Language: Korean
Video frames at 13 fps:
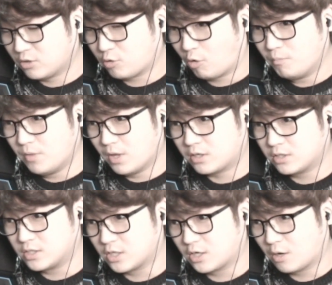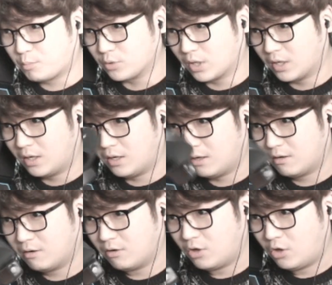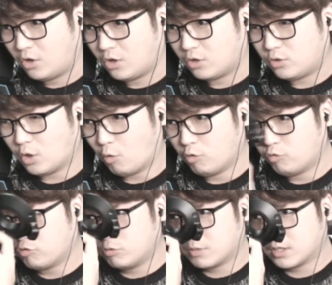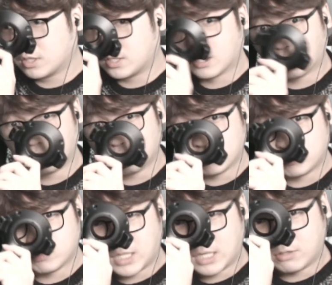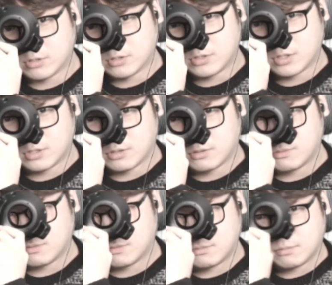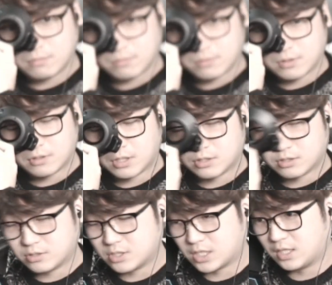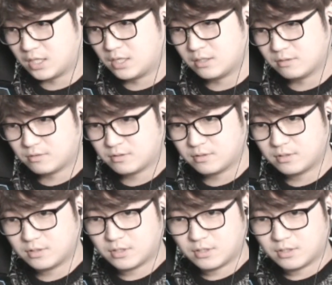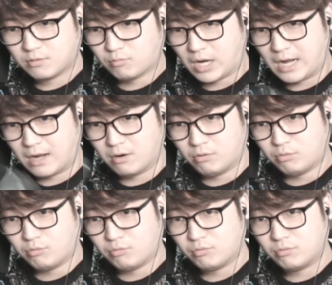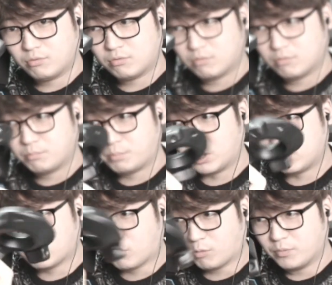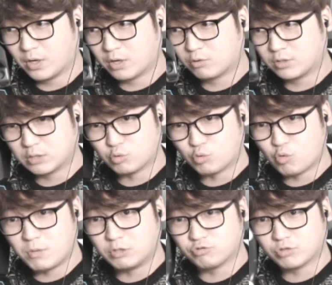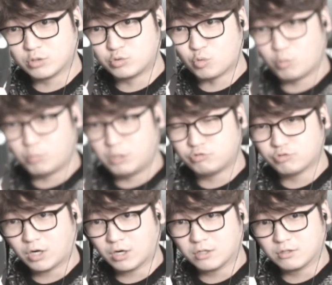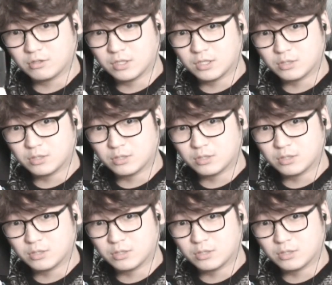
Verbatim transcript: 겁나 크네 생각보다. 내 얼굴만 해. 내가 얼굴이 좀 작거든요. 어, 그러진 않네. 와우. 패드 겁나 커. 난 조그마할 줄 알아. 조그밀 줄 알았는데